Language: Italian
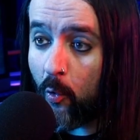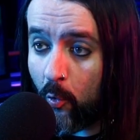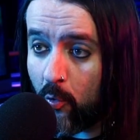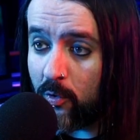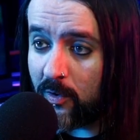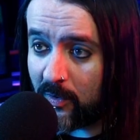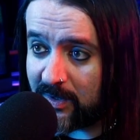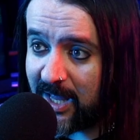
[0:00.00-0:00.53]

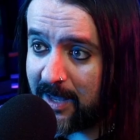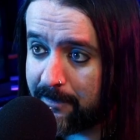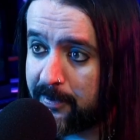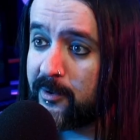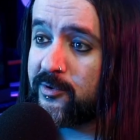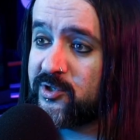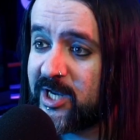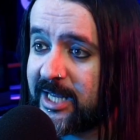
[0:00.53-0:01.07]
uno dei
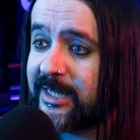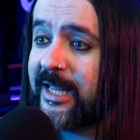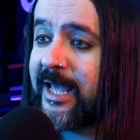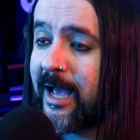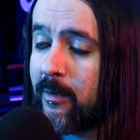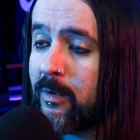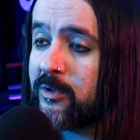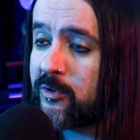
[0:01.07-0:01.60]
progetti che
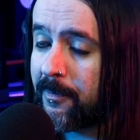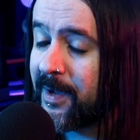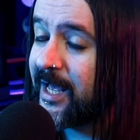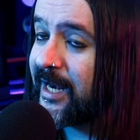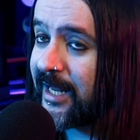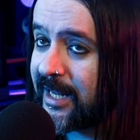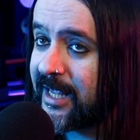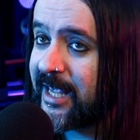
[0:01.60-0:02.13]
a quanto
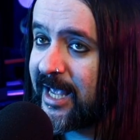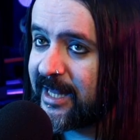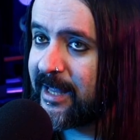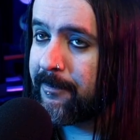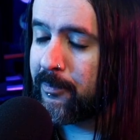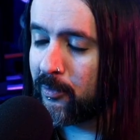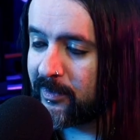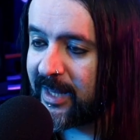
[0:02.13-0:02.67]
pare richiede
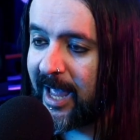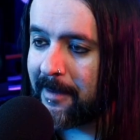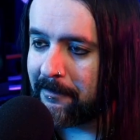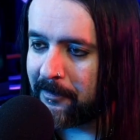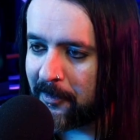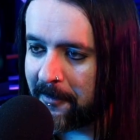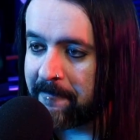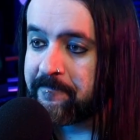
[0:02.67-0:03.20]
più
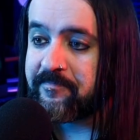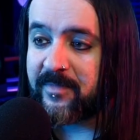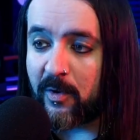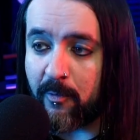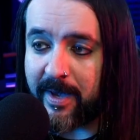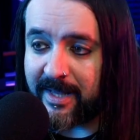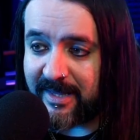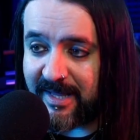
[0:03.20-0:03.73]
tempo.
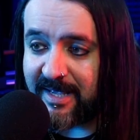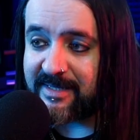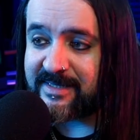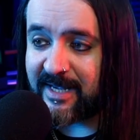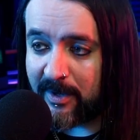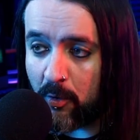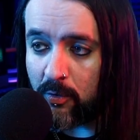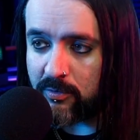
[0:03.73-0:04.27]
Quindi,
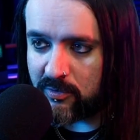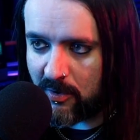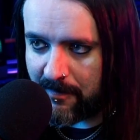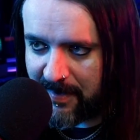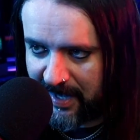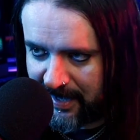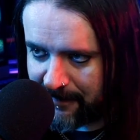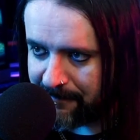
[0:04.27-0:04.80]
secondo
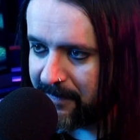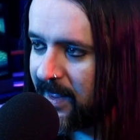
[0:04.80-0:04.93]
me,